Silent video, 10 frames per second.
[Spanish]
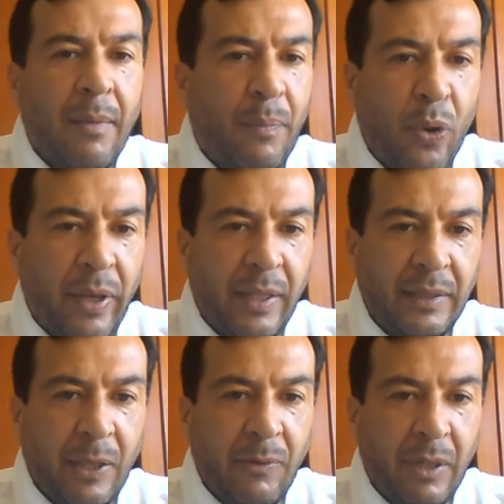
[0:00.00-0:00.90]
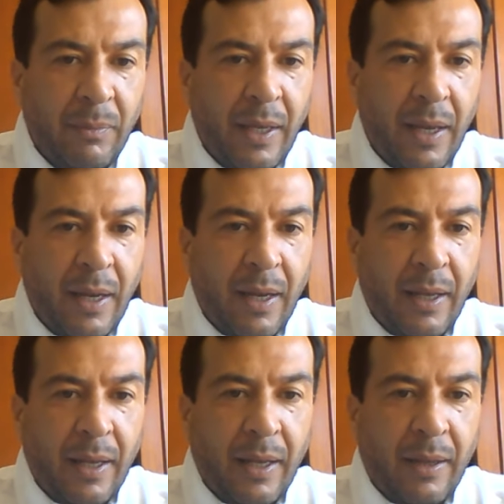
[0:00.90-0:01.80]
pueden escribirme
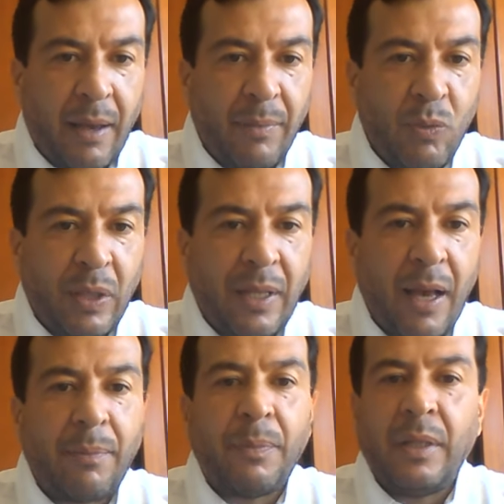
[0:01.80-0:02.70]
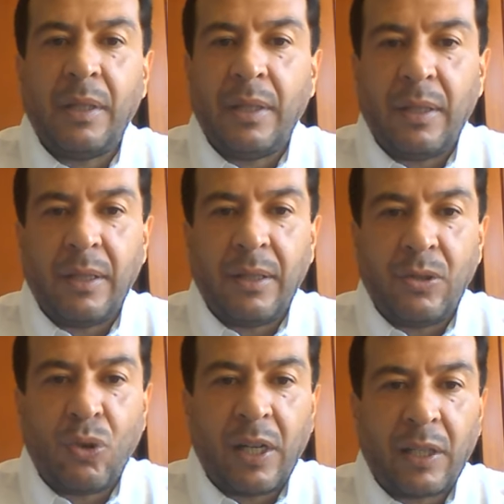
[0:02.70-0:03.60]
a, mi WhatsApp y,
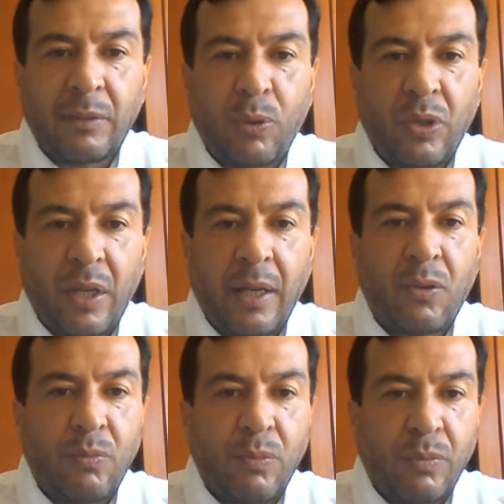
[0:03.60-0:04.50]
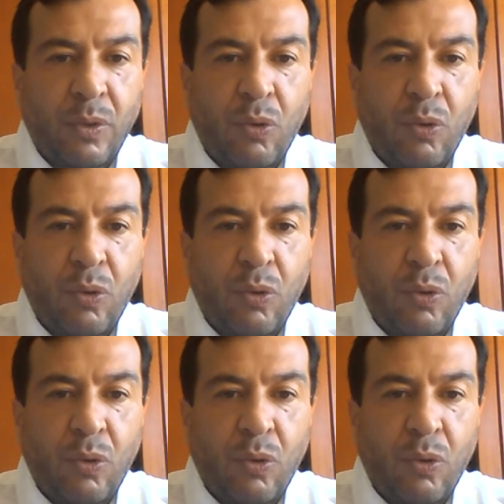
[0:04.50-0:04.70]
yo les responderé con,